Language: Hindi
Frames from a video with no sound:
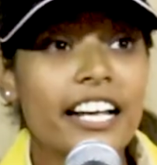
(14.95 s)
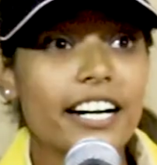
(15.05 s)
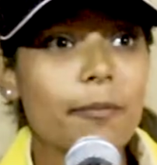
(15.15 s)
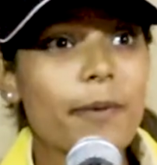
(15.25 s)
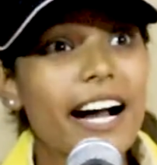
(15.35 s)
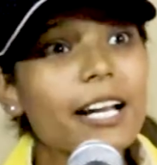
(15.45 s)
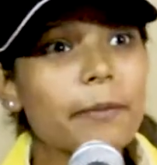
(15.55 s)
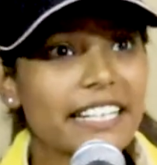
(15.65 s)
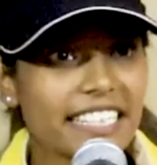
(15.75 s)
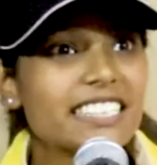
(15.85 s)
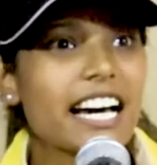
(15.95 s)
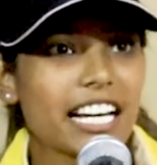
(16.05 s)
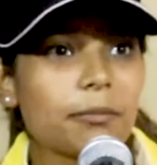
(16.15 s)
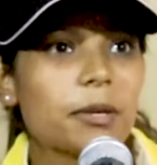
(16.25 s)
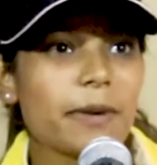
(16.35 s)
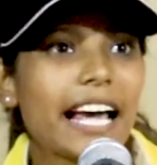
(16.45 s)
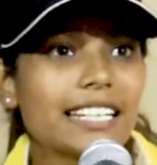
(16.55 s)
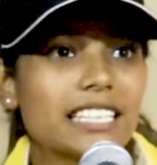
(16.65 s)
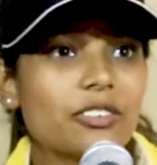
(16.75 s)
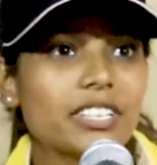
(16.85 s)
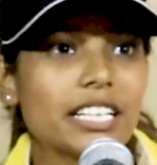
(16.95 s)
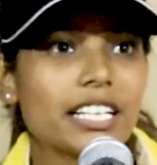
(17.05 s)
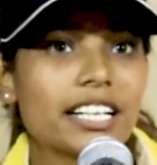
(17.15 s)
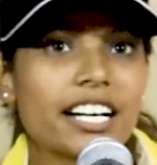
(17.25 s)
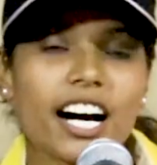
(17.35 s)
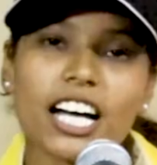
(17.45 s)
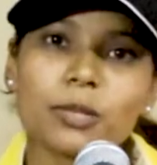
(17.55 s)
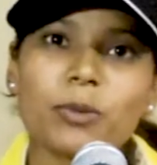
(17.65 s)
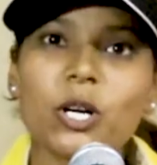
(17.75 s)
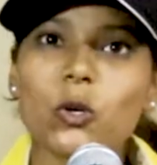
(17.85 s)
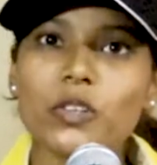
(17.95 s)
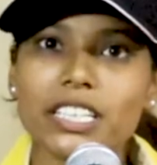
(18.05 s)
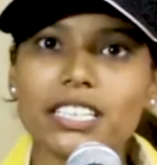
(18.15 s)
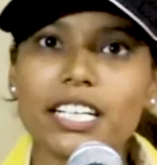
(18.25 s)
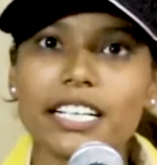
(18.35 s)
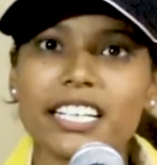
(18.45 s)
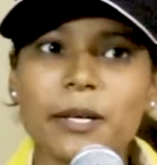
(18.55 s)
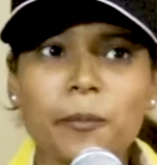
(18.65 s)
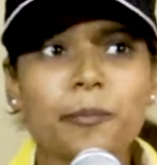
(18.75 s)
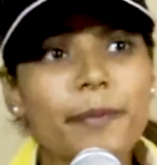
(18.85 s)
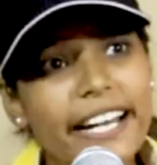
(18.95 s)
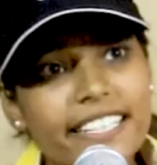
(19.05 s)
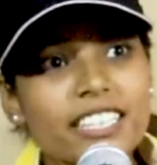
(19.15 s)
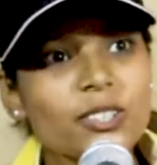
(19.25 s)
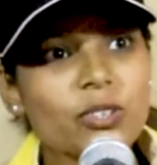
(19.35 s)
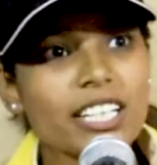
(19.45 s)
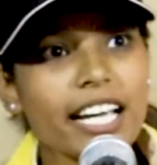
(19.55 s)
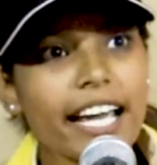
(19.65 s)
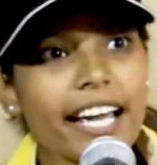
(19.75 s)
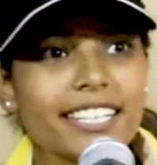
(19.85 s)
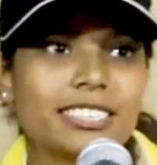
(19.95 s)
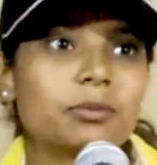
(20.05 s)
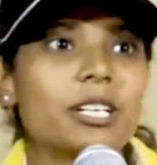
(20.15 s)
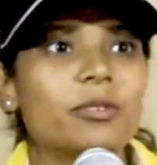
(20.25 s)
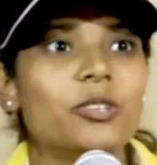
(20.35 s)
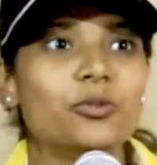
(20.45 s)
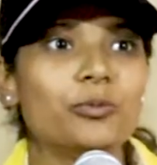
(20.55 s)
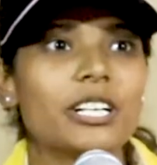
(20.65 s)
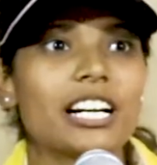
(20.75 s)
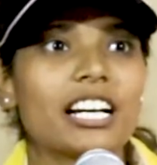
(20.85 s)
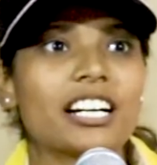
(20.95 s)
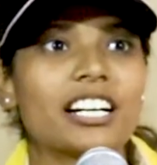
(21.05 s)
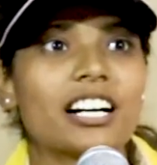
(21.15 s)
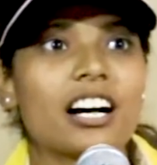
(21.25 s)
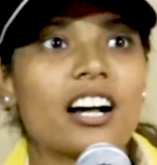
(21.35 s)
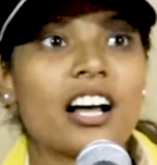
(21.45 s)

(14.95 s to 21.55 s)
रे बाण बेटी तारी भी ब्याही जाऊंगी आत्मा रोवेगी तारी बेटी दुखी है जब तमने नू बेरा लगेगा